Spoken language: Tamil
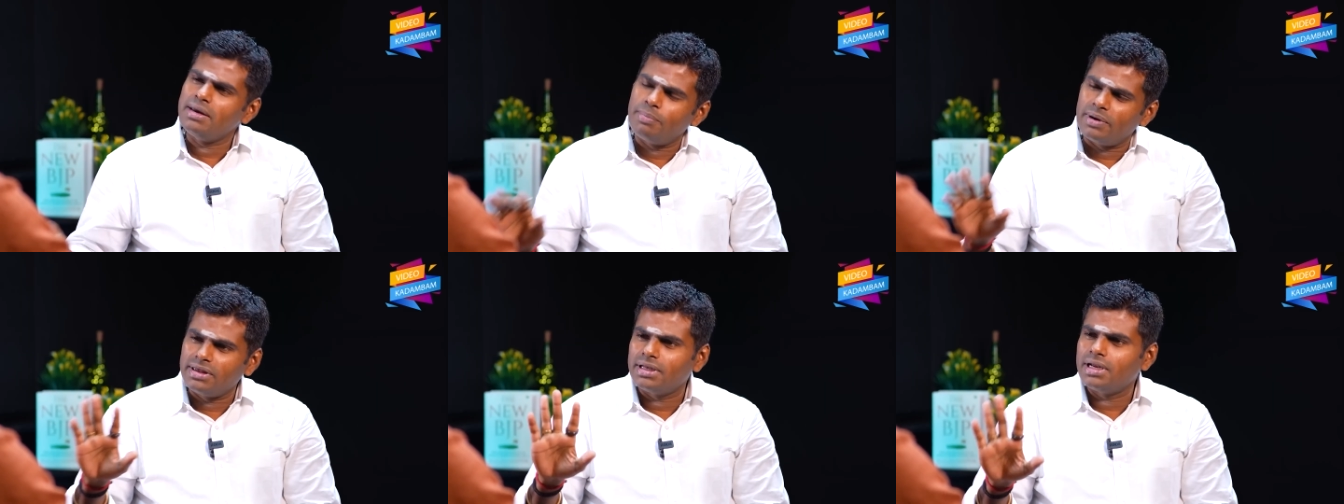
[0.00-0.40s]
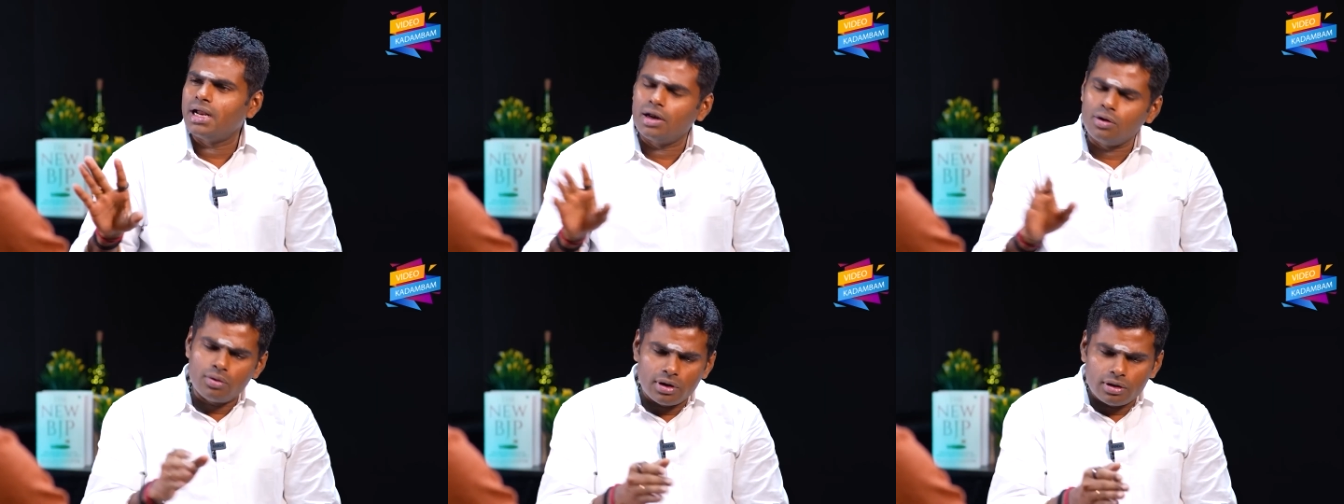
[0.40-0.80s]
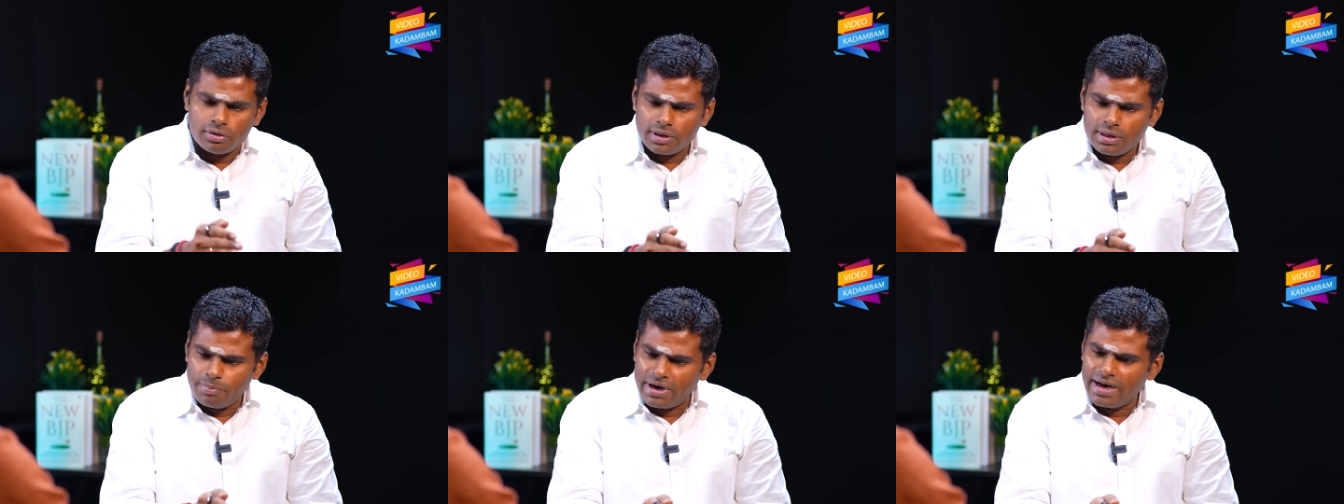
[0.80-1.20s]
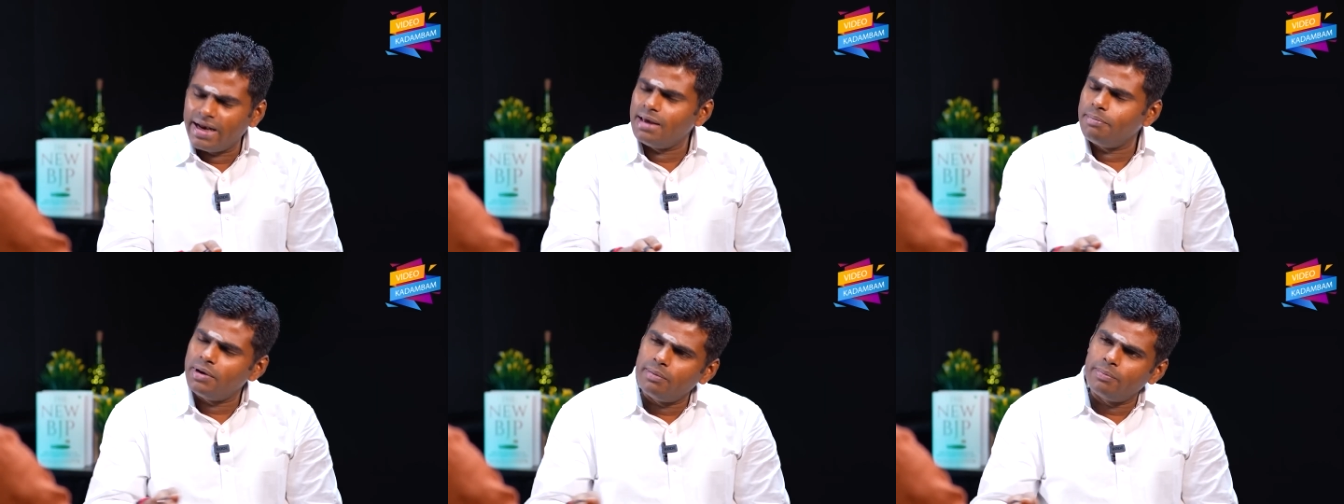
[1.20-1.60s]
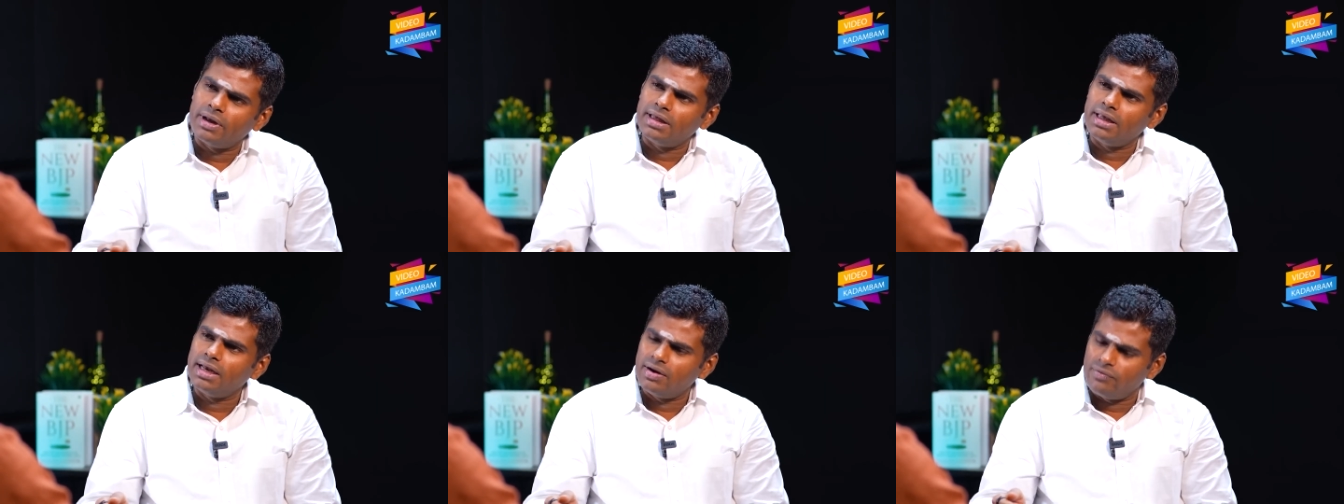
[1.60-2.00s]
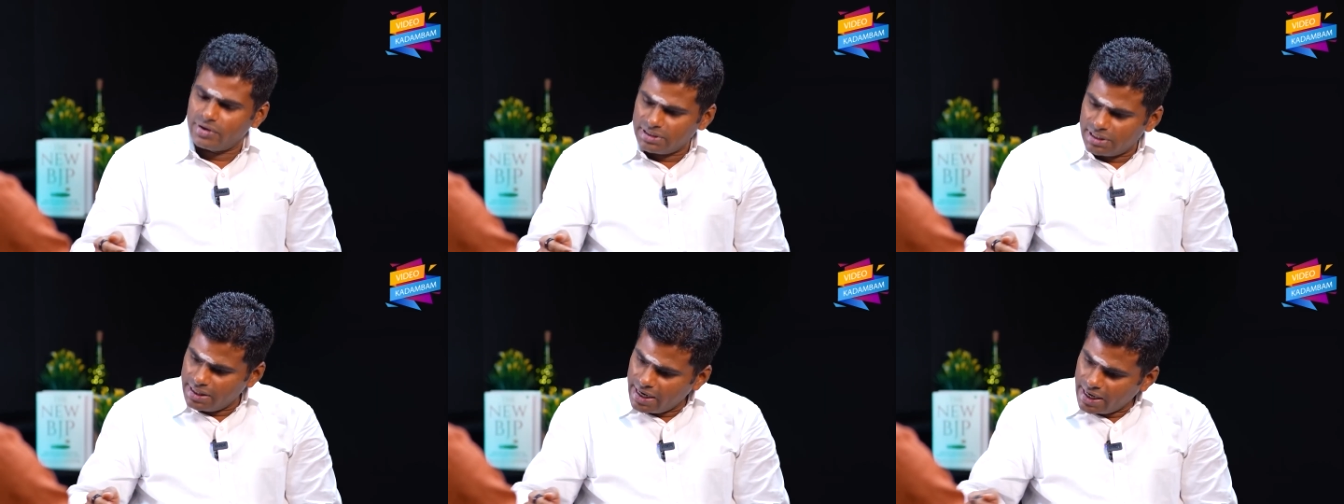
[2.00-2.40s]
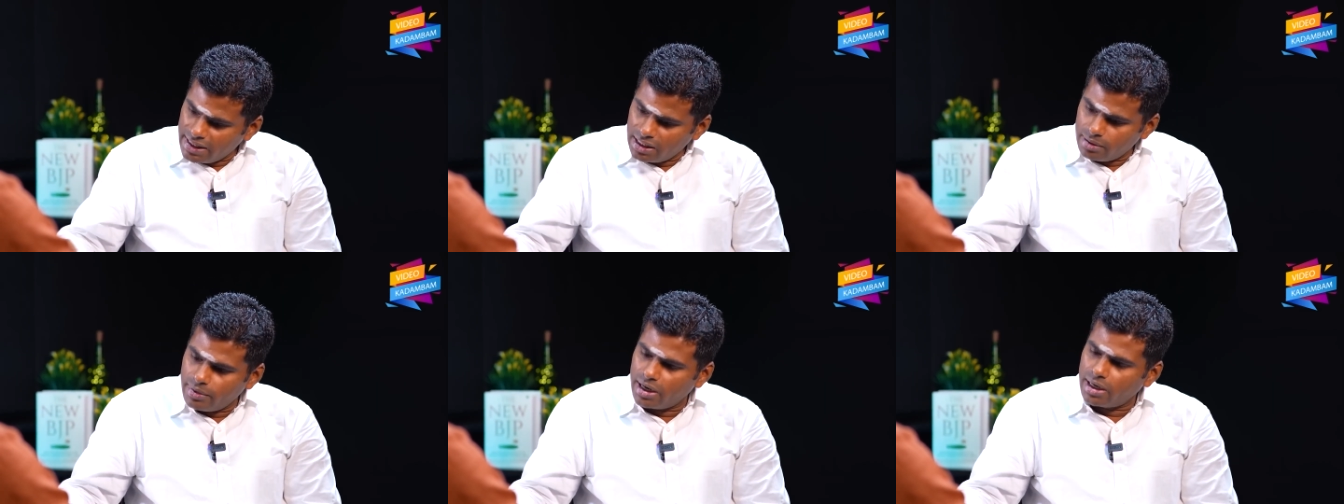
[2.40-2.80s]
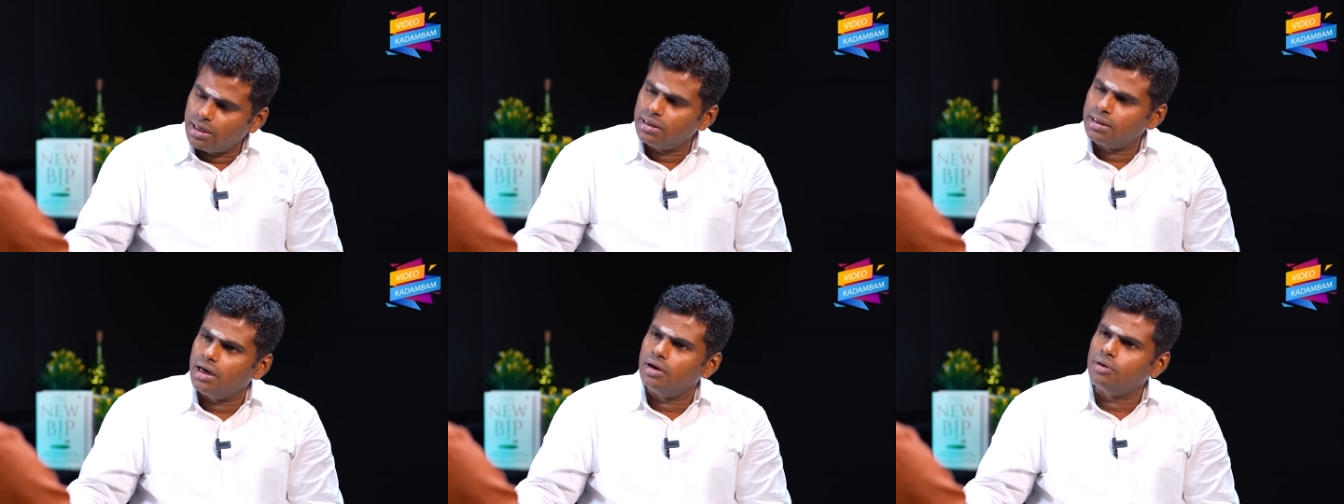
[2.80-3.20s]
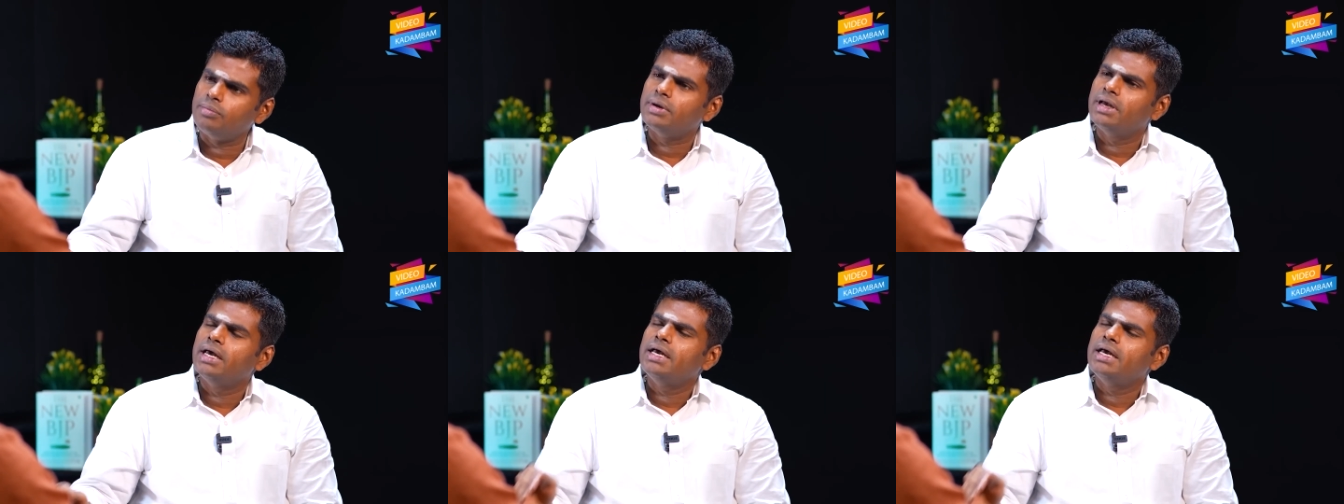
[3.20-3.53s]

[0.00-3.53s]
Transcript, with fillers: பெரிய பிரச்சனை ஆகும் இப்போ நிறைய பேர் பார்த்தீங்கன்னா வசதி அதிகமாக இருந்தாலும்